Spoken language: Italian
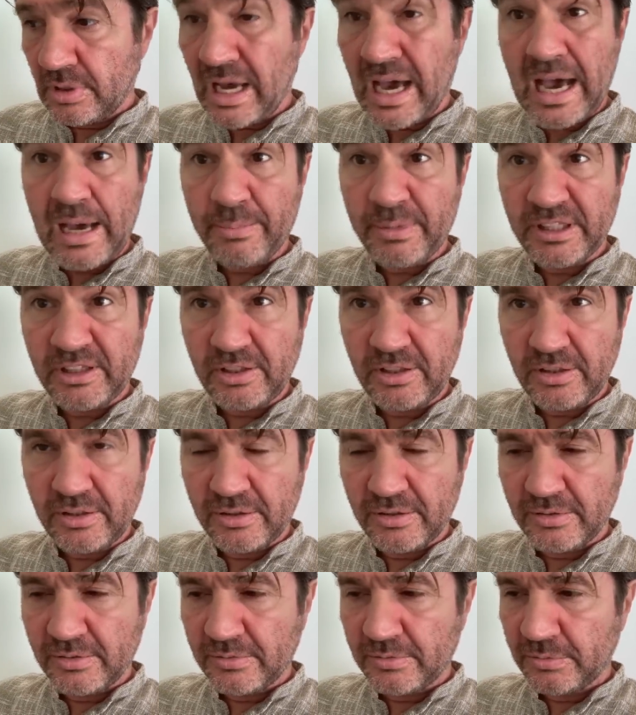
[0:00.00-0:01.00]
Amati,
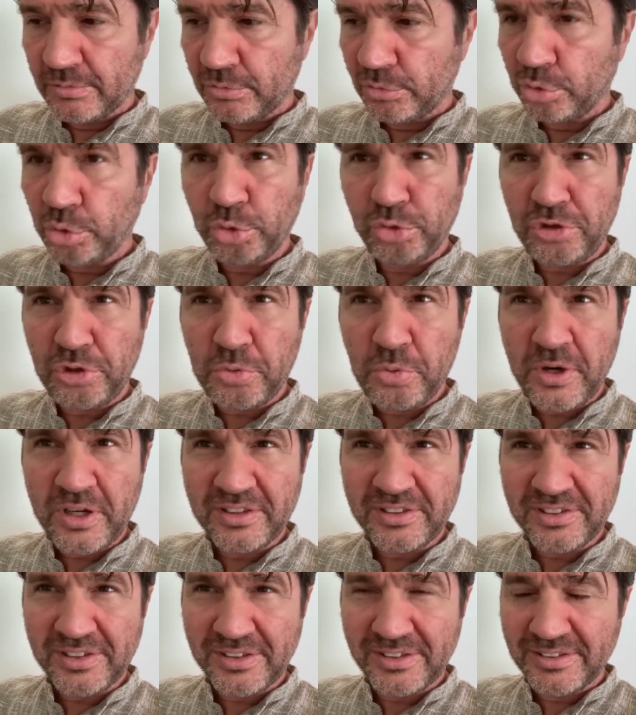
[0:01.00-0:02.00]
tutti
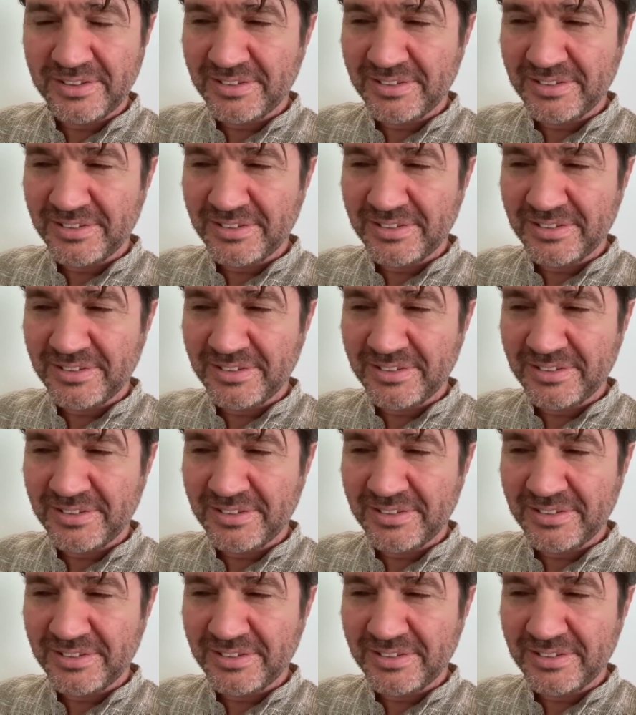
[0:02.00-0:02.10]
quanti.